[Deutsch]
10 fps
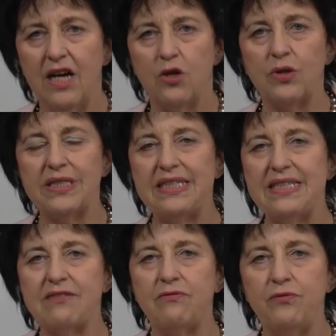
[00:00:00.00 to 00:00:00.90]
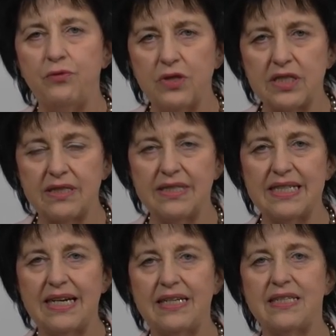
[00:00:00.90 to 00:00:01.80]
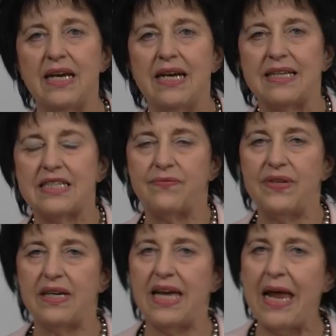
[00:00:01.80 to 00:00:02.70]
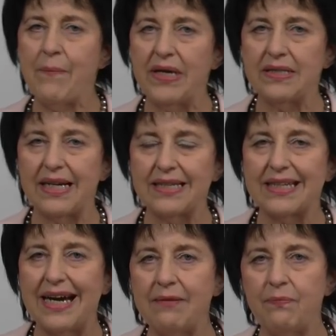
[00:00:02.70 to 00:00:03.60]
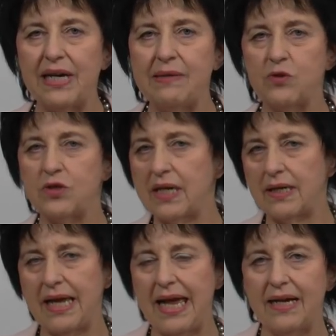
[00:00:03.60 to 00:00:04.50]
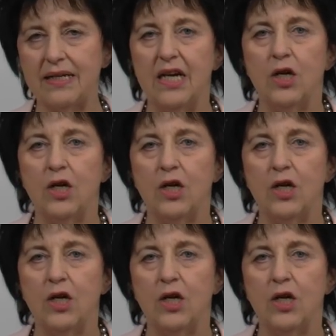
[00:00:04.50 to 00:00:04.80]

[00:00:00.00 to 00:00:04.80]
durch diese Wüstenzeit, dass wir immer da dranbleiben zu sagen, Herr,